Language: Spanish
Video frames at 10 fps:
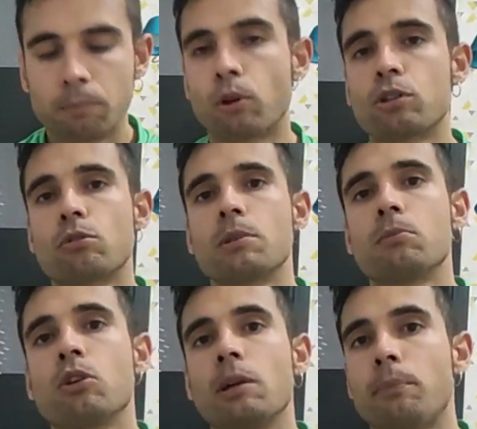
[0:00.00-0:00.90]
Por eso
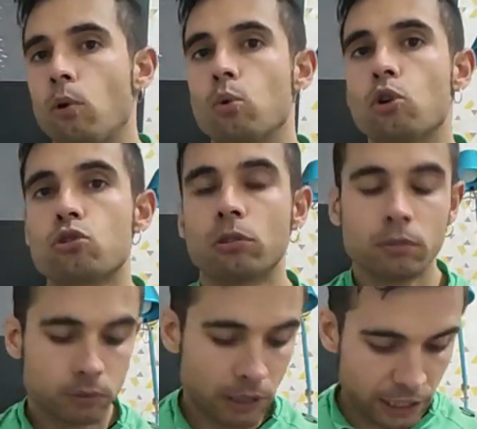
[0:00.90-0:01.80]
mismo le pongo un
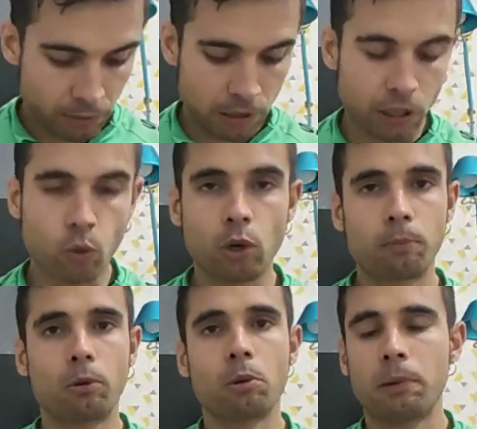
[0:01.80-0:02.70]
8. A nivel de
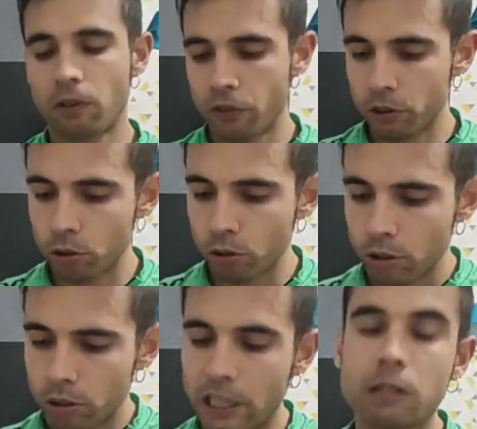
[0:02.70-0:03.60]
cuerpo voy
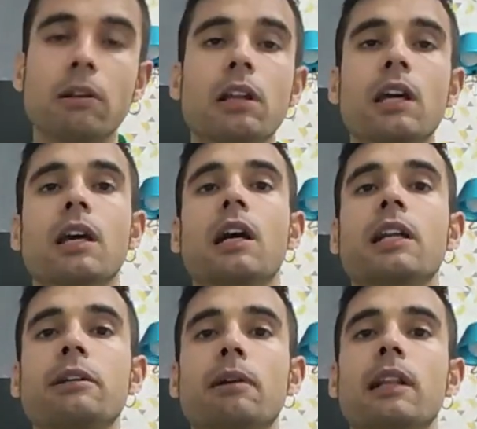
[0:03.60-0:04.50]
perfecto, a nivel de, a
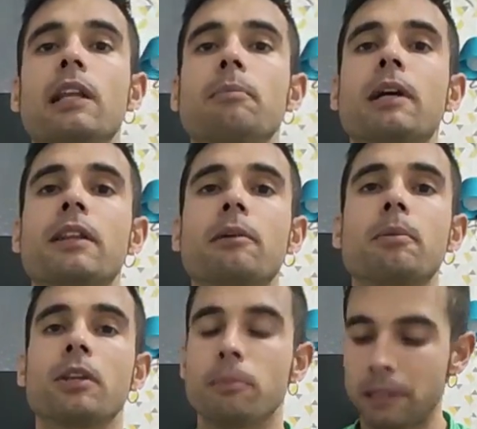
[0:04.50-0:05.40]
nivel
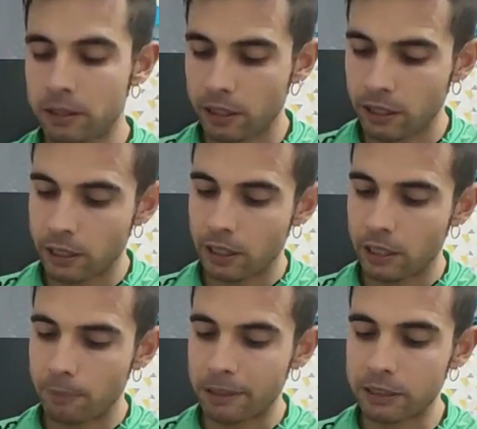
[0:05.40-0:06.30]

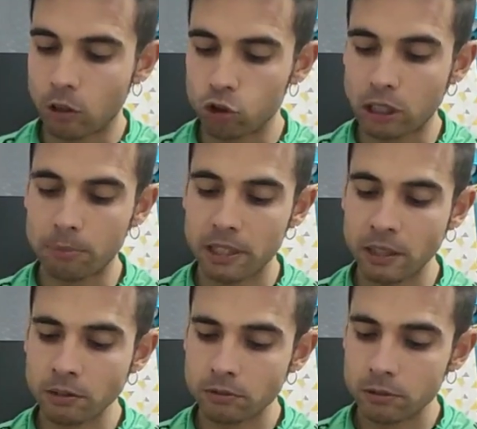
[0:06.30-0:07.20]
pantalón
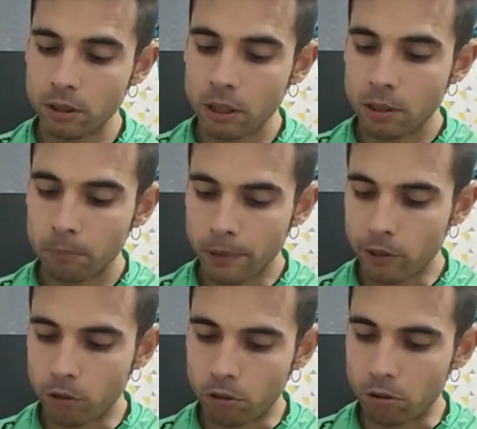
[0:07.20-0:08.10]
también,
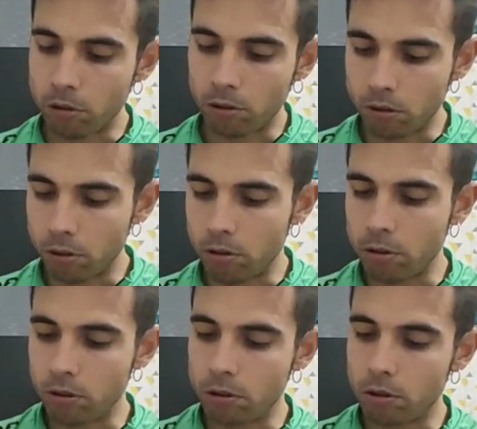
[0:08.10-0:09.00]

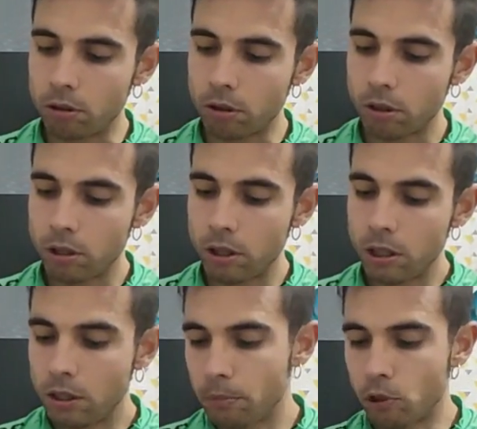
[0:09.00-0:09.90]
pero,
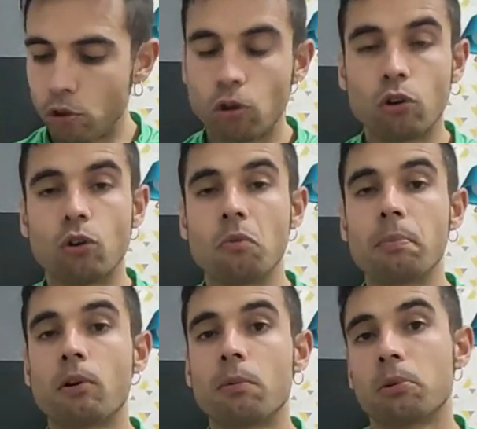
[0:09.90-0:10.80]
pero un
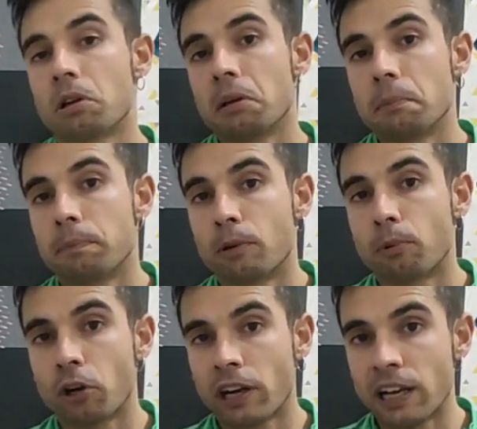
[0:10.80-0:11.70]
poco por, por
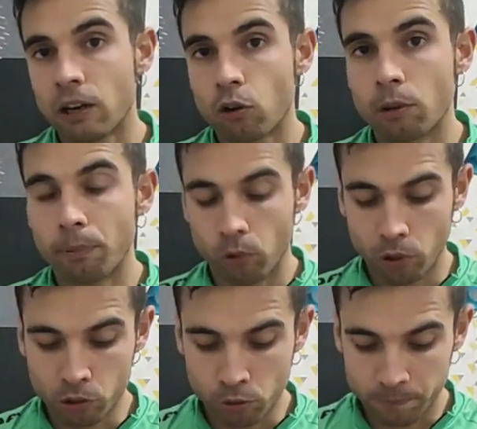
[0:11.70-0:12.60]
ponerle algo le pongo
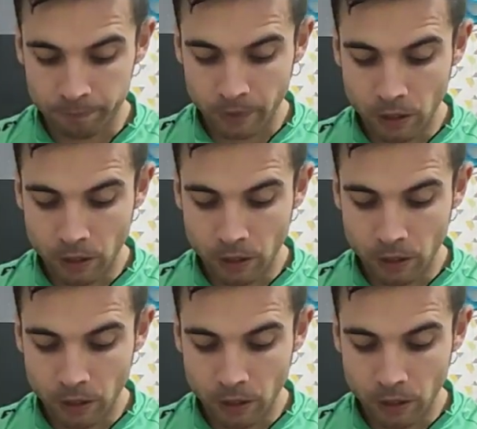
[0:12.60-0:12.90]
eso.